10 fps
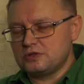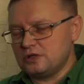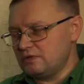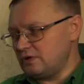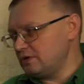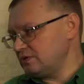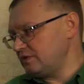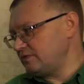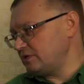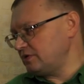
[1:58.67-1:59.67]
слова
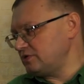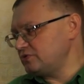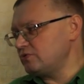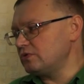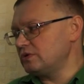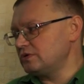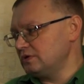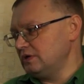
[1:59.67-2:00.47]
Альфреда Хичкока